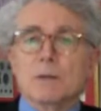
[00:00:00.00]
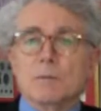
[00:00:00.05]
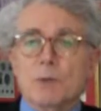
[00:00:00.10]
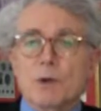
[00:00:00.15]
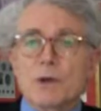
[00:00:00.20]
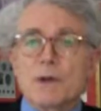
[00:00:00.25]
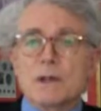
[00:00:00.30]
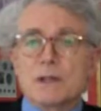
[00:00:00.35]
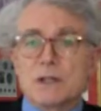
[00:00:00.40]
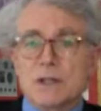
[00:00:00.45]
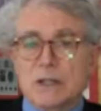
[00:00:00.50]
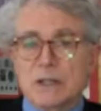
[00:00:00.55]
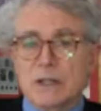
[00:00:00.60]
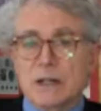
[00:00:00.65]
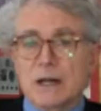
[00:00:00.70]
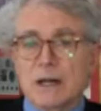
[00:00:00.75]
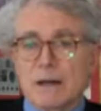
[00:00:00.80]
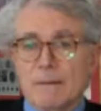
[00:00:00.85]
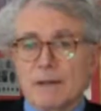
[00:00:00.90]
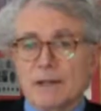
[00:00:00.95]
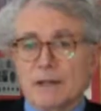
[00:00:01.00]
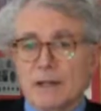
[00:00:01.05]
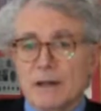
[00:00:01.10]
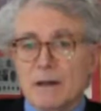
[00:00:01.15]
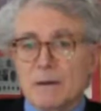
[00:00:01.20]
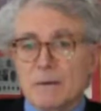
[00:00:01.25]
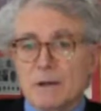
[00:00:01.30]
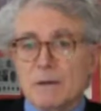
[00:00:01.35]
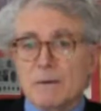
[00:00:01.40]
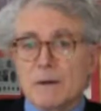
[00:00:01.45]
puede existir en la
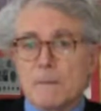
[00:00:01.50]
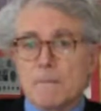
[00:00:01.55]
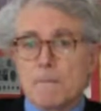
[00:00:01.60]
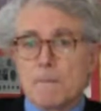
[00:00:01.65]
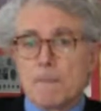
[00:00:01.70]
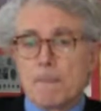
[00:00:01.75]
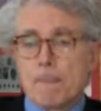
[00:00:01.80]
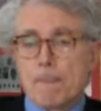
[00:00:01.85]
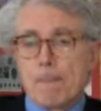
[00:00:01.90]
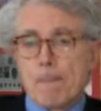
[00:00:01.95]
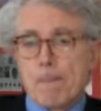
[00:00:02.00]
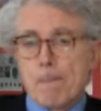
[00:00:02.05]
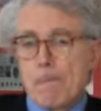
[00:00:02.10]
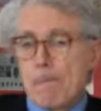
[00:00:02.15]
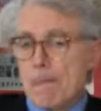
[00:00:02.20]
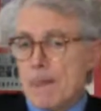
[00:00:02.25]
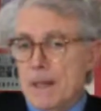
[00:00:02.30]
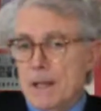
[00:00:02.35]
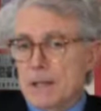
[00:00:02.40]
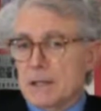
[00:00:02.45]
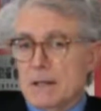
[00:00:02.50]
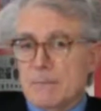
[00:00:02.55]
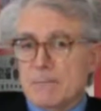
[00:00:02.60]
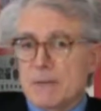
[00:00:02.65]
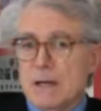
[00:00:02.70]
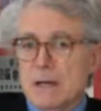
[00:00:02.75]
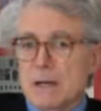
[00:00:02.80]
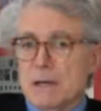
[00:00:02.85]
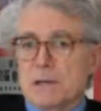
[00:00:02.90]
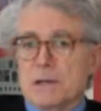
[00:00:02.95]
materia viva y
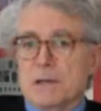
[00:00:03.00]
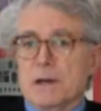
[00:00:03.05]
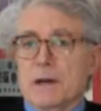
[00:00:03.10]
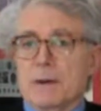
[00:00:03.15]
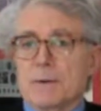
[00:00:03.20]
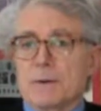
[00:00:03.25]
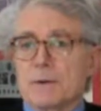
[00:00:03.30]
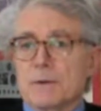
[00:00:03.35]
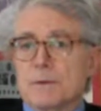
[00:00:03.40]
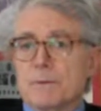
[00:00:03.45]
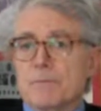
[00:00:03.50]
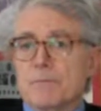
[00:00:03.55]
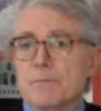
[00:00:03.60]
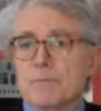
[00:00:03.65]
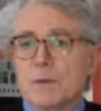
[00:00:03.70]
también en el cerebro.